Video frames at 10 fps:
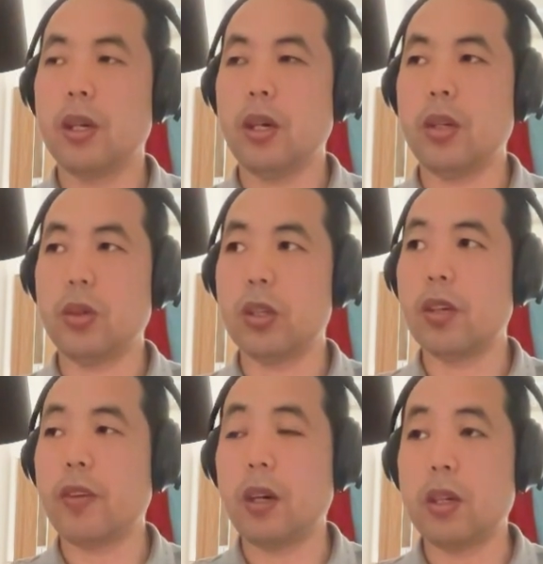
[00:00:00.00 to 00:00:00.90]
啊，有的
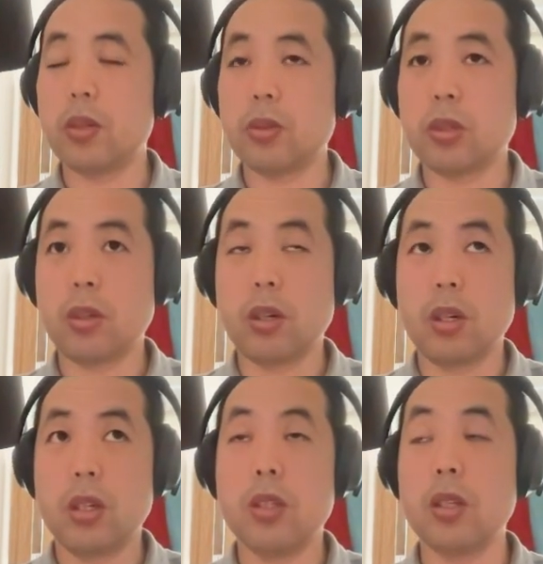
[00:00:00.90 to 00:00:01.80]
地方就是
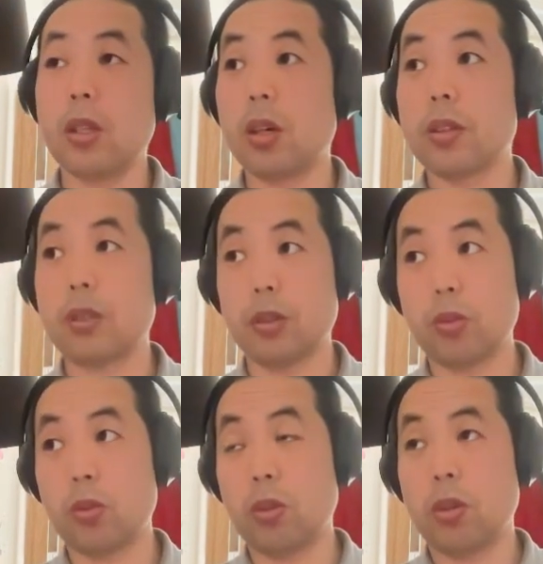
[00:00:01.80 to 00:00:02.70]
热到四十
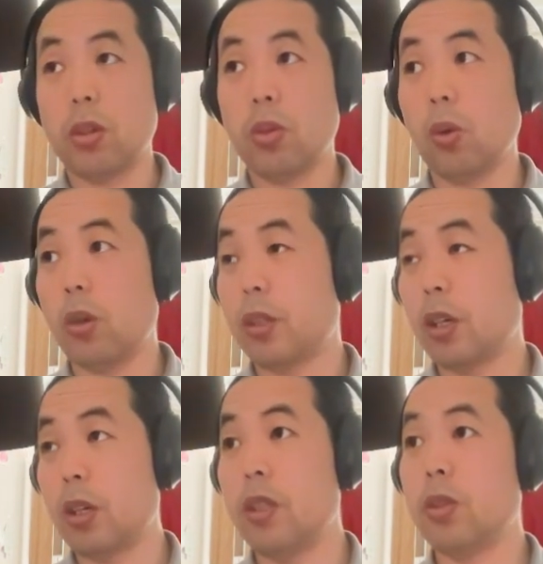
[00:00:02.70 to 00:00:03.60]
度，或者
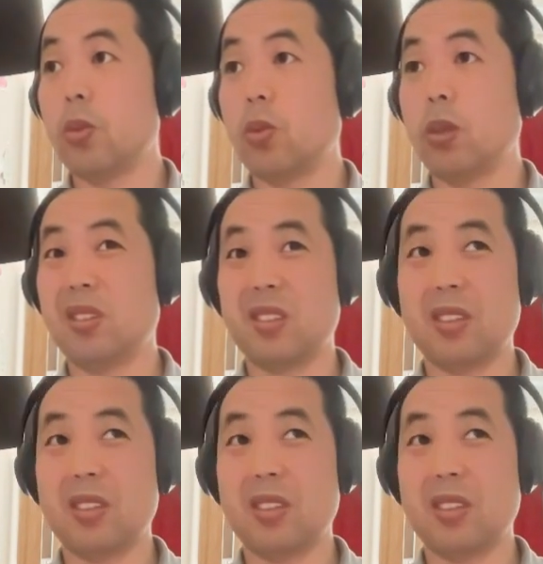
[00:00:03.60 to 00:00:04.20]
像印度。